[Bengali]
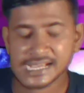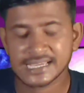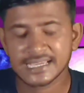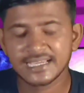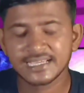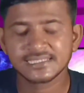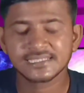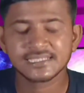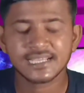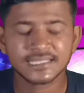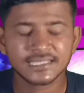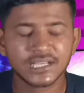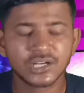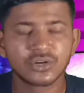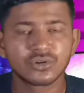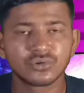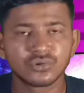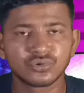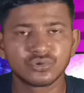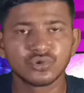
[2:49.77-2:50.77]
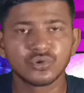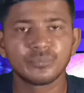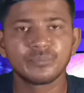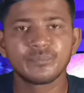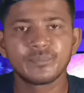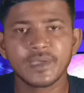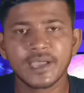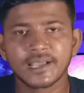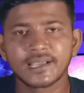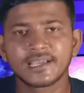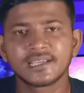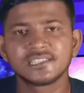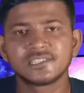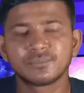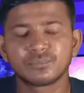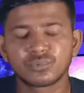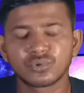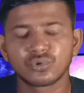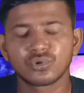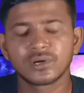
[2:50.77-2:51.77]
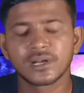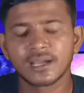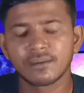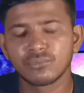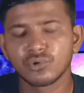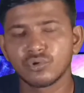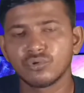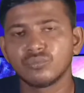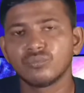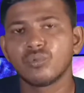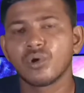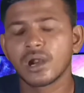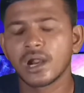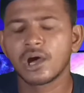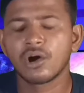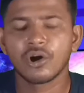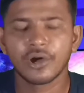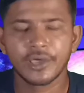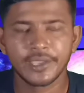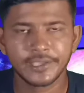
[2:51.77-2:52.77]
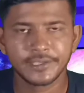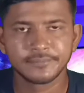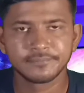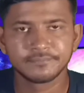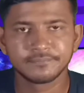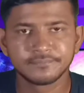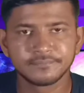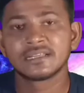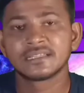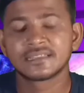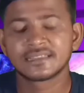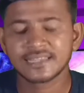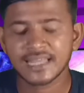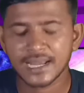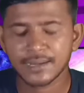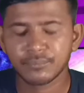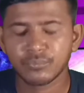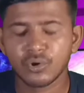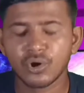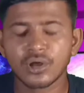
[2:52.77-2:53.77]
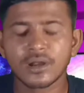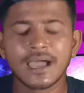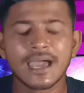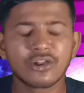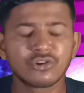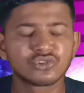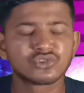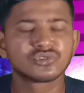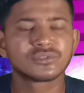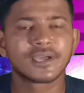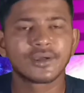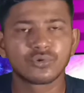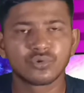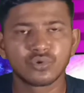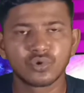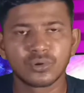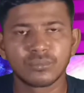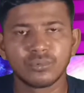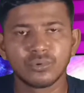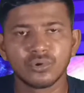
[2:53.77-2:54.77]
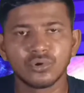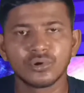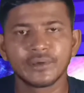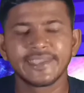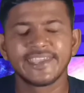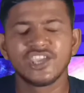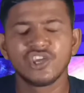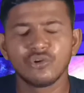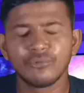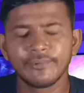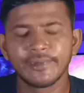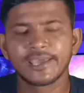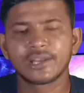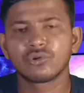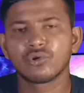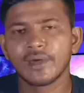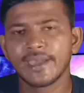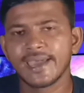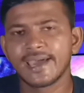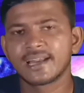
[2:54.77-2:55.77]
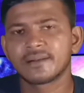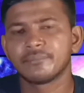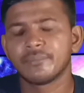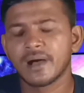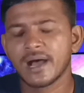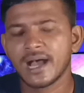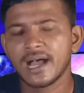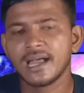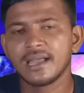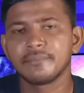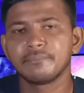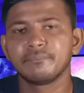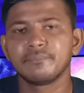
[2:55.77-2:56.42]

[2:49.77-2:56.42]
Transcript: যাকে সাধারণত প্যাকেজ প্রোগ্রামও বলা হয় তারপর আলোচনা করব হিউম্যান ওয়্যার বা